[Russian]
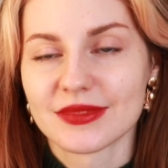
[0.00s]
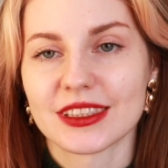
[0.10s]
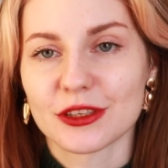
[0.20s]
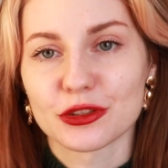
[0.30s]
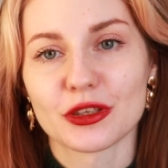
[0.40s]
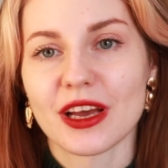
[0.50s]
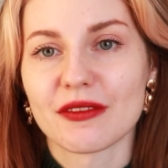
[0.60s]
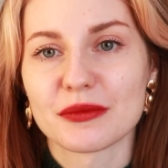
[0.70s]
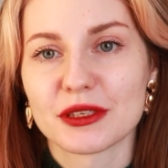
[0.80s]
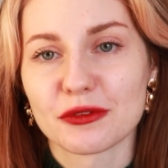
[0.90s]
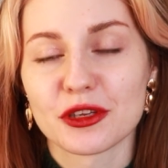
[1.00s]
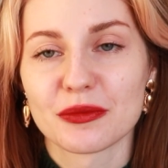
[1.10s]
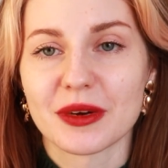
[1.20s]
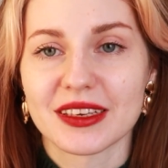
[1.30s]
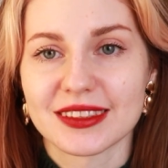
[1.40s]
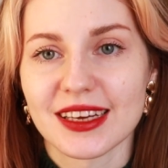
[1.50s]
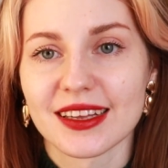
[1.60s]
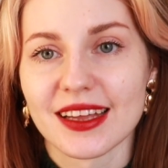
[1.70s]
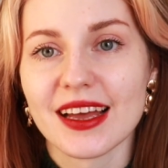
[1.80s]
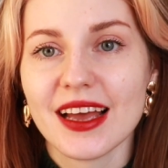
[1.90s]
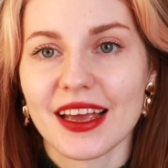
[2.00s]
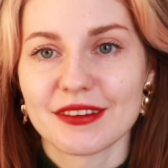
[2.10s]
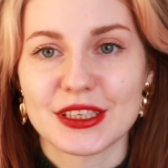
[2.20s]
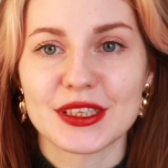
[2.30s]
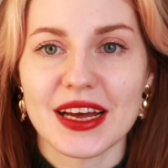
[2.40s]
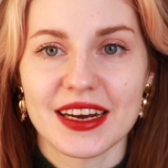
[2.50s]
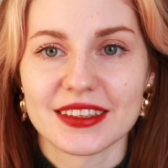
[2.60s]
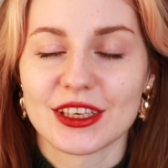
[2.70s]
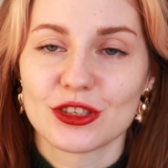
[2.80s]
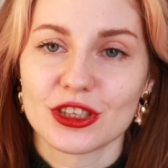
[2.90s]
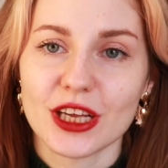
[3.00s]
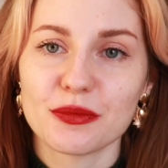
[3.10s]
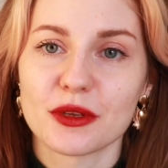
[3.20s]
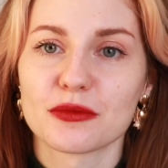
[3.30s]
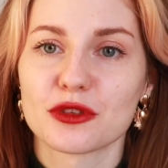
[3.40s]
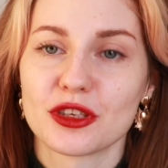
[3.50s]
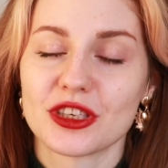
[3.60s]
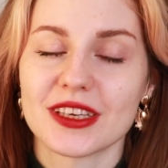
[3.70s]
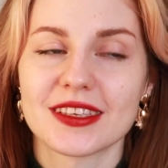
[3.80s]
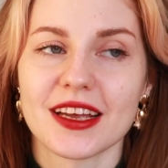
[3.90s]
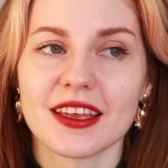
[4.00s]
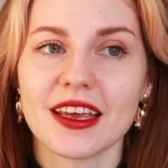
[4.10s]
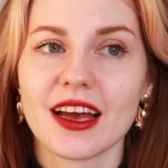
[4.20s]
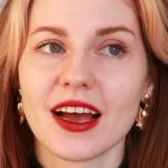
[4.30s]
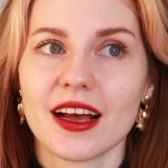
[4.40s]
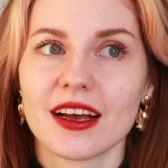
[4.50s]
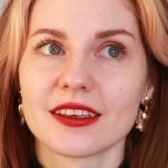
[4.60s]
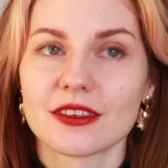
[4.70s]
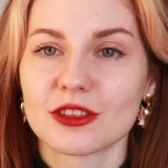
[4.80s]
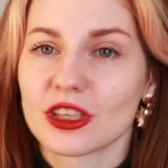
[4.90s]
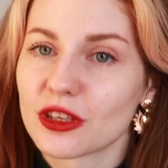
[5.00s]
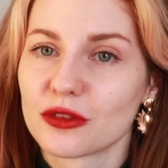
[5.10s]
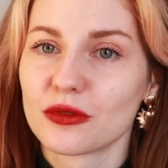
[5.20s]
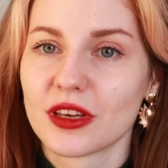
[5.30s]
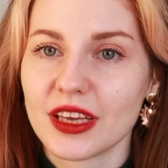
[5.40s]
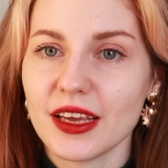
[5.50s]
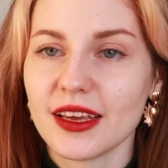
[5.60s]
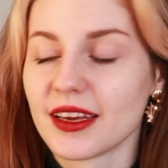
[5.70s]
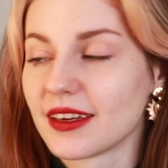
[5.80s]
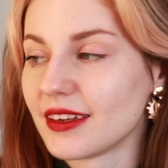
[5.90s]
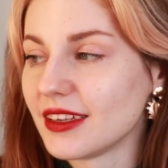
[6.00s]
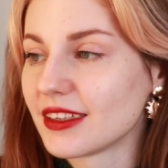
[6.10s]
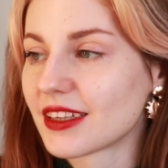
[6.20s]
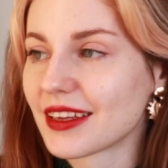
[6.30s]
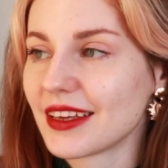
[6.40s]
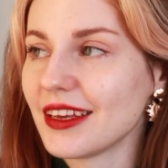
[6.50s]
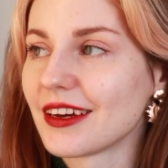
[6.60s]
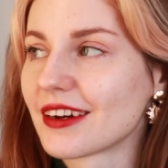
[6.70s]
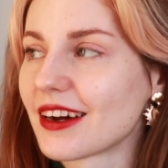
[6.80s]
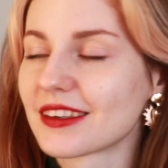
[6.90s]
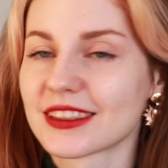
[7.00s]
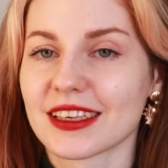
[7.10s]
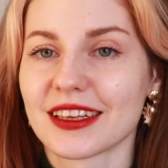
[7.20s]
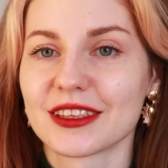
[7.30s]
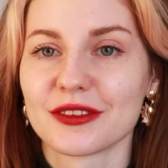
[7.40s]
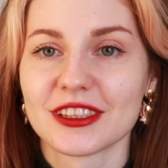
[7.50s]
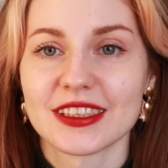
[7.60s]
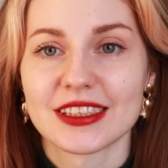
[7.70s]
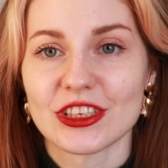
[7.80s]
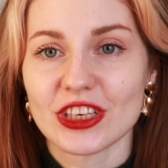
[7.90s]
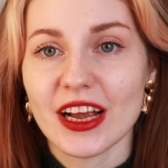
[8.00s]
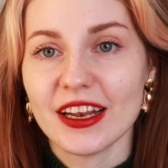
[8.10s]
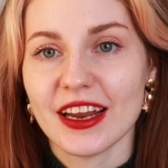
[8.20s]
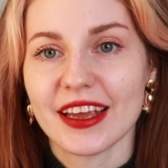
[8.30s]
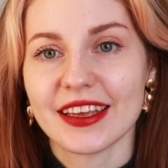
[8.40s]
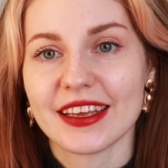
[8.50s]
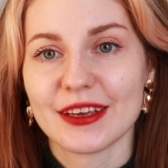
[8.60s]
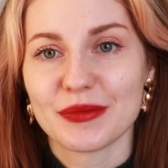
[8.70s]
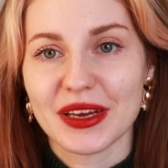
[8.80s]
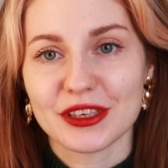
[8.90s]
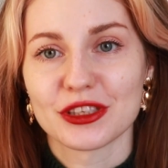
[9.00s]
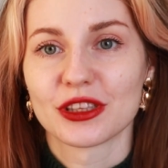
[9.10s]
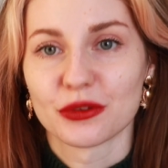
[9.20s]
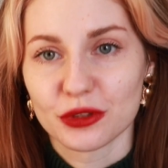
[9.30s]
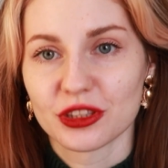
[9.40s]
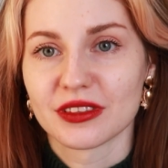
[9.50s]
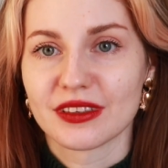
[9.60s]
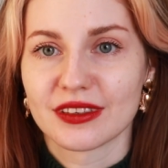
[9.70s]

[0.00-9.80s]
тех, что я вам сегодня показала. Я всегда рада их читать, потому что часто они совершенно другие и не такие, как закладывалось изначально, и мне кажется, это очень